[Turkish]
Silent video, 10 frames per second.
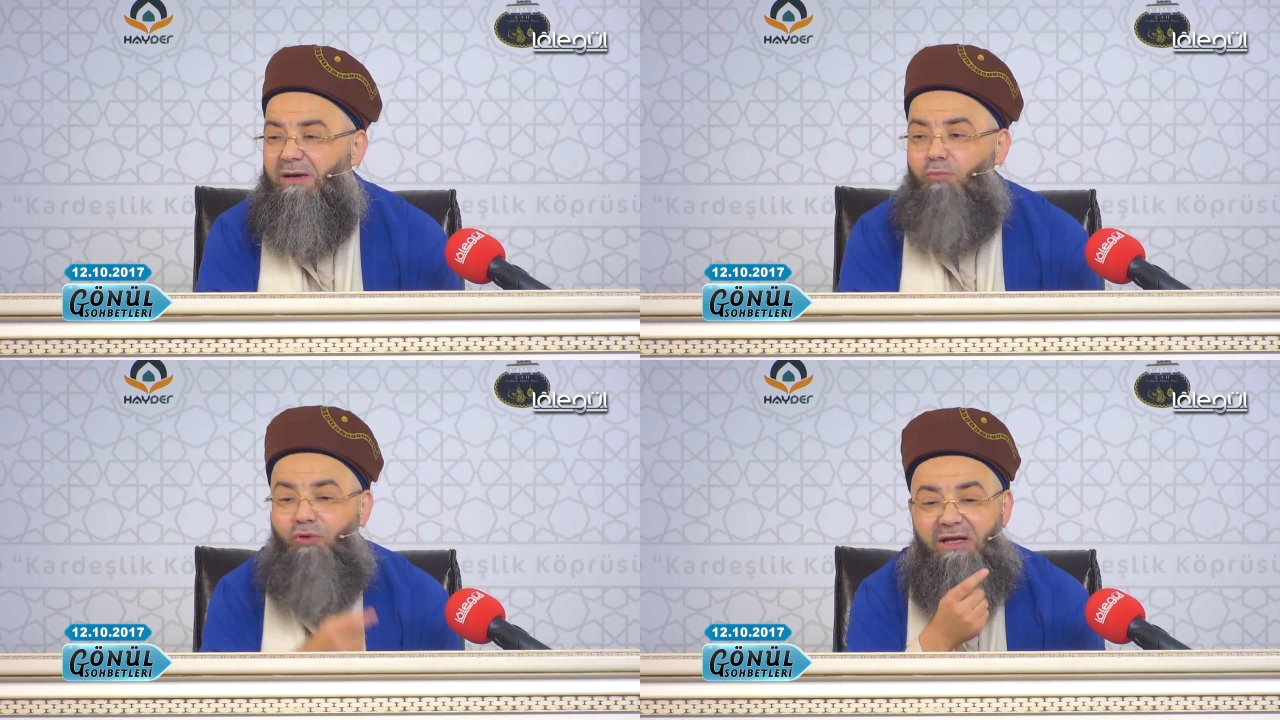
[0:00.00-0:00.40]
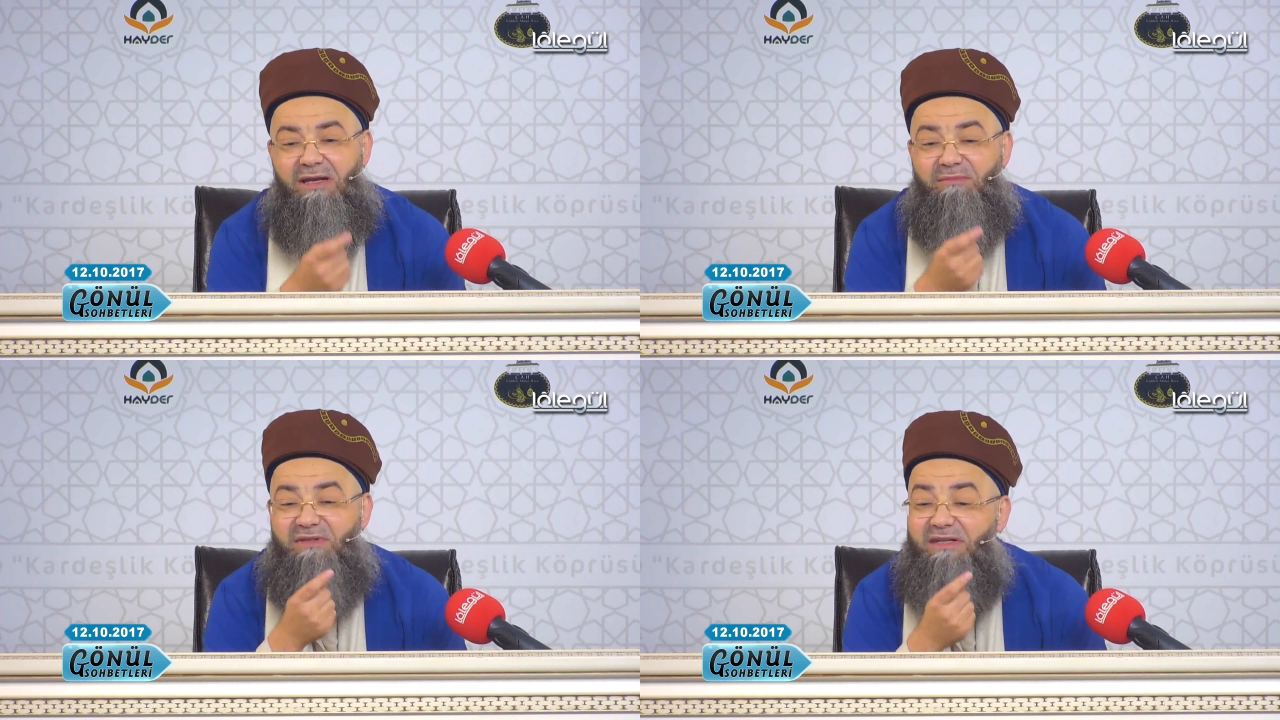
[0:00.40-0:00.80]
Bu
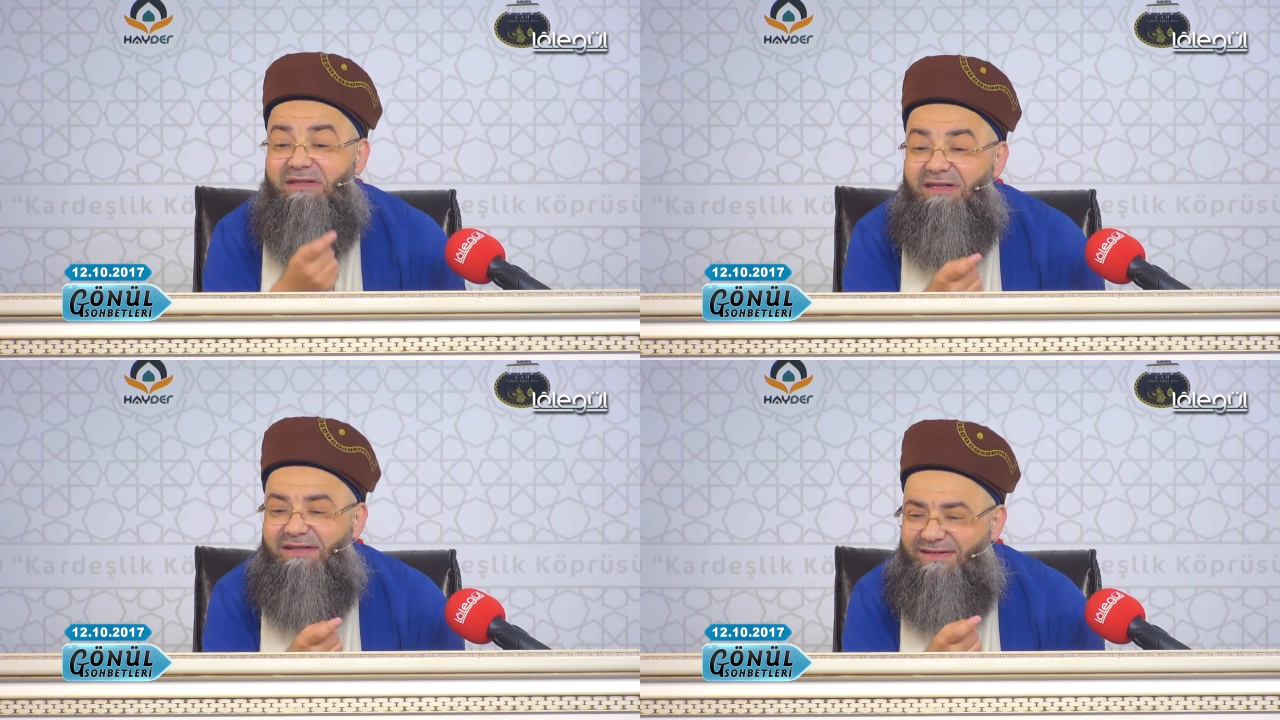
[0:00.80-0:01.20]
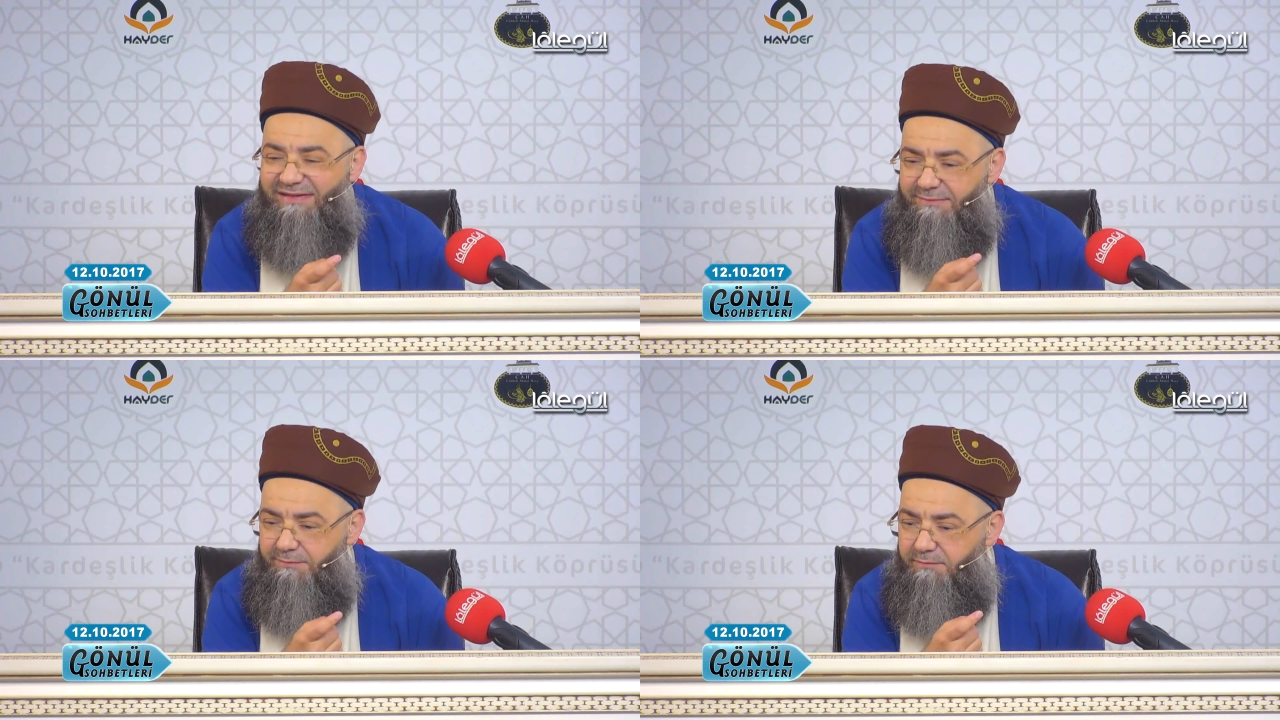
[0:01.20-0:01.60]
ilim dindir.
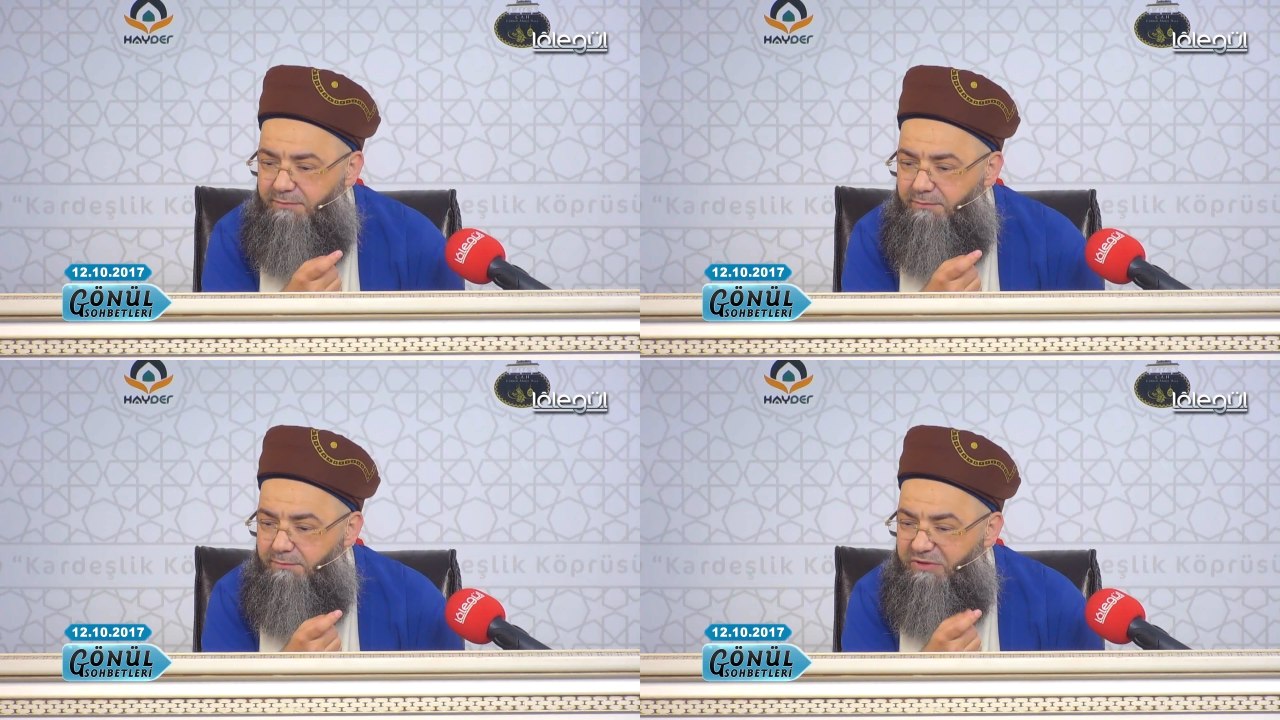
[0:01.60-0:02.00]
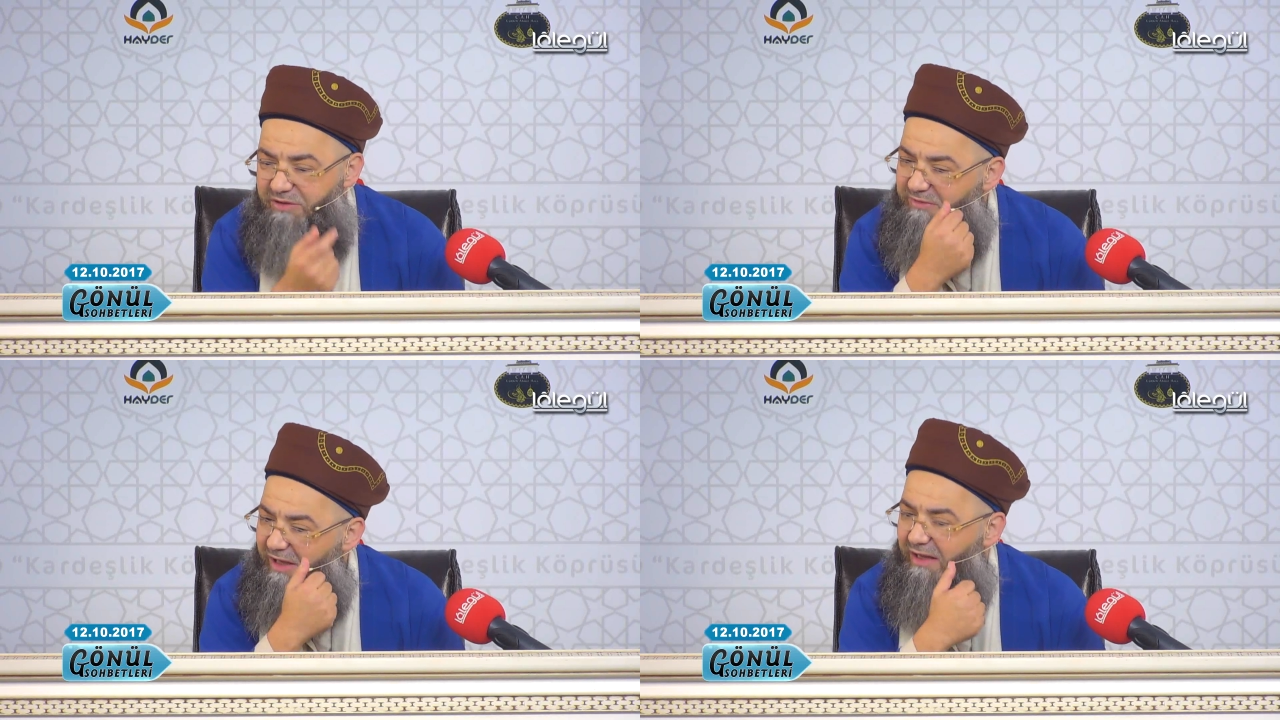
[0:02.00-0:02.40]

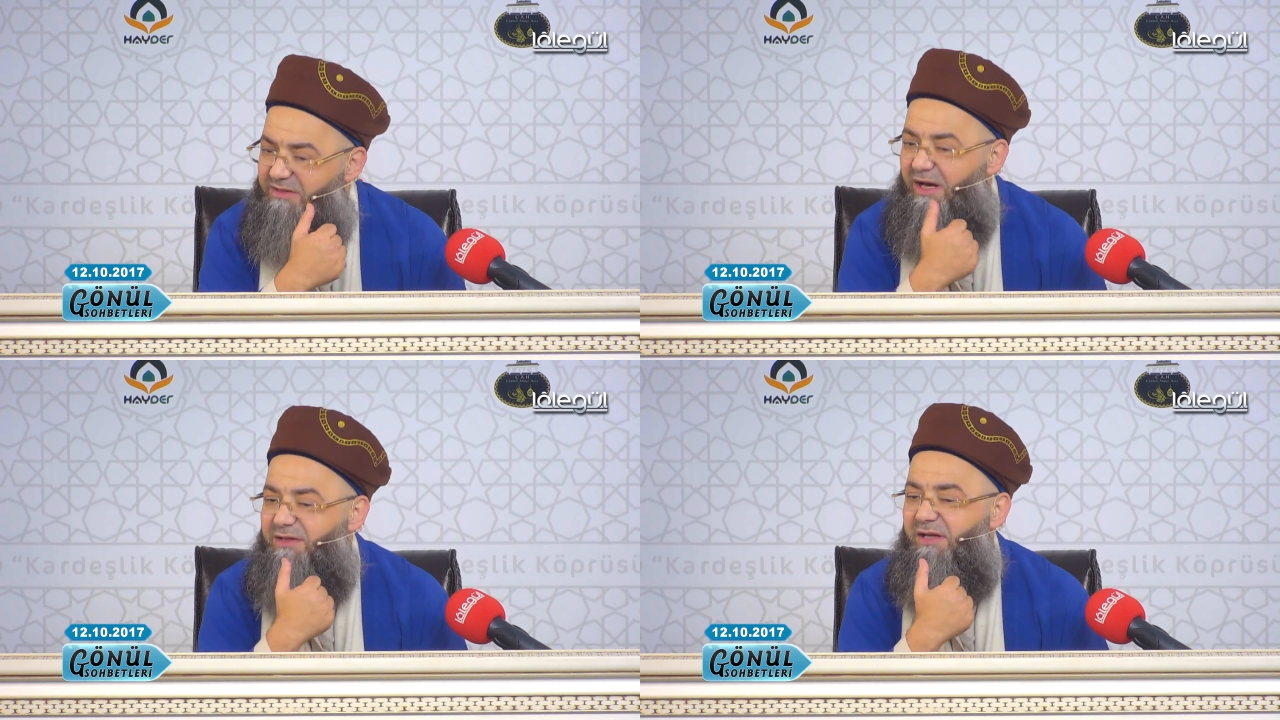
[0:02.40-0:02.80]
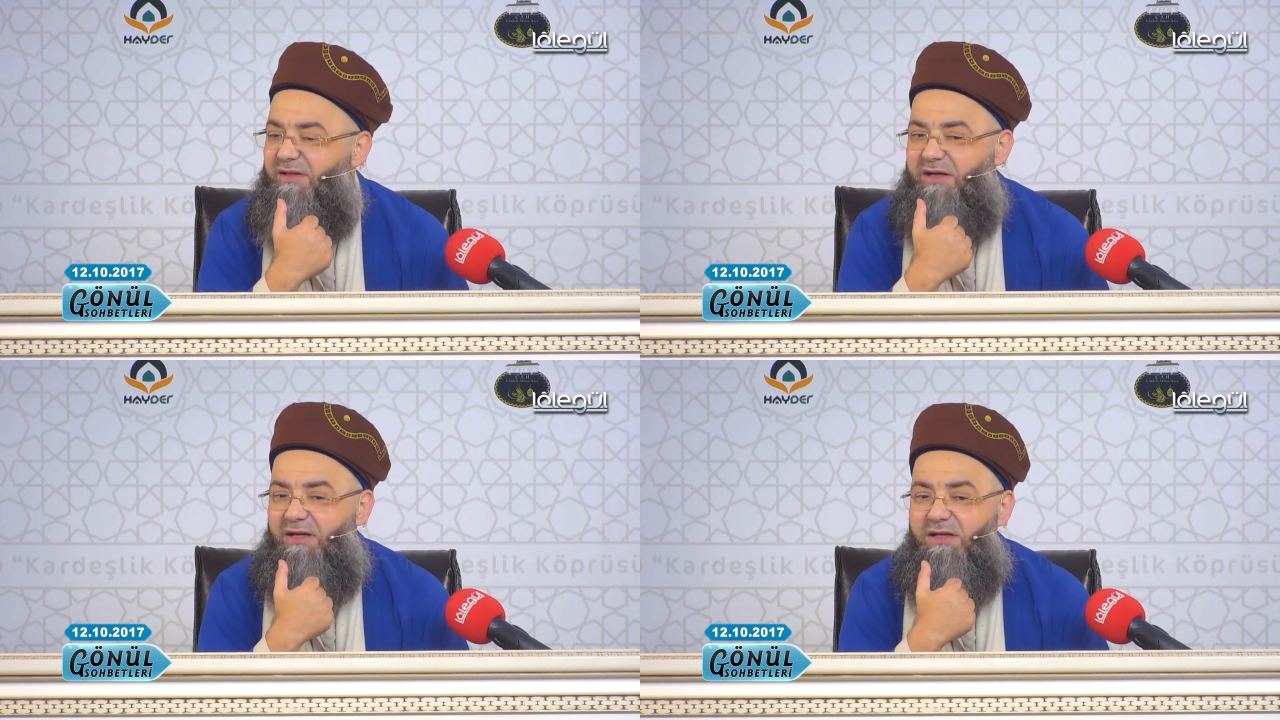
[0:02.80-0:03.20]
Kimden alacağınıza
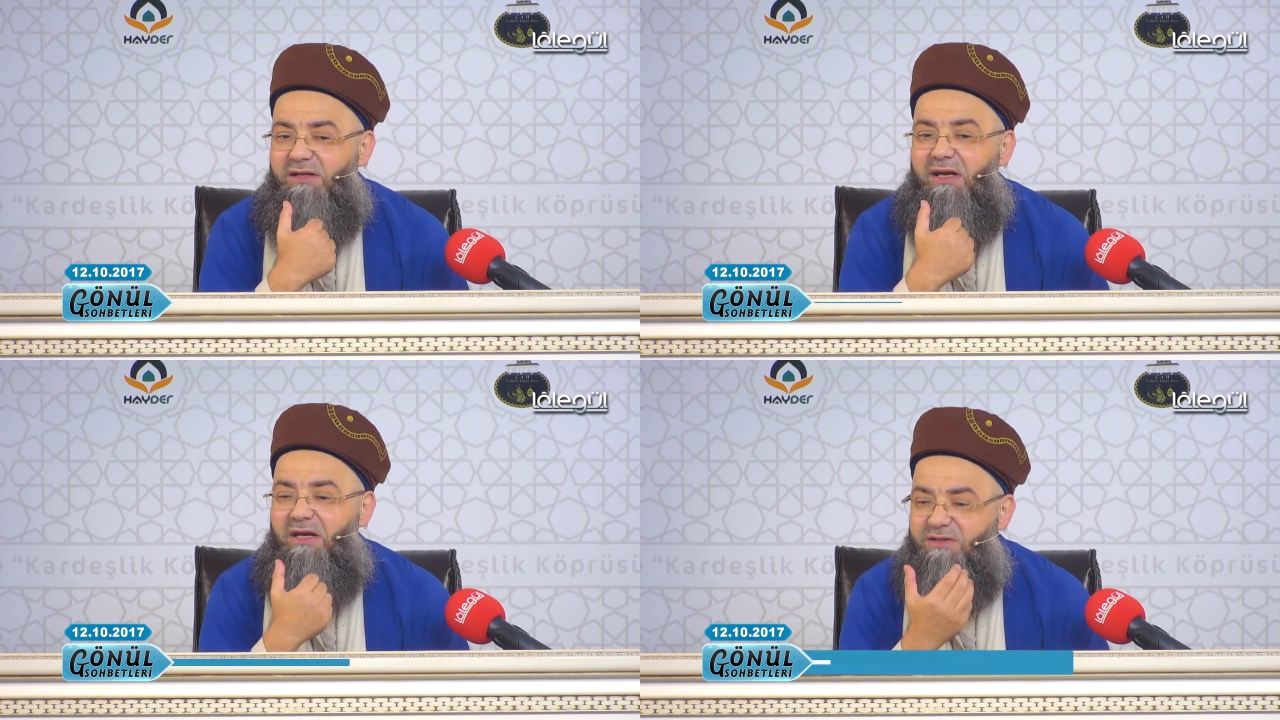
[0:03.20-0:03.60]
dikkat edin.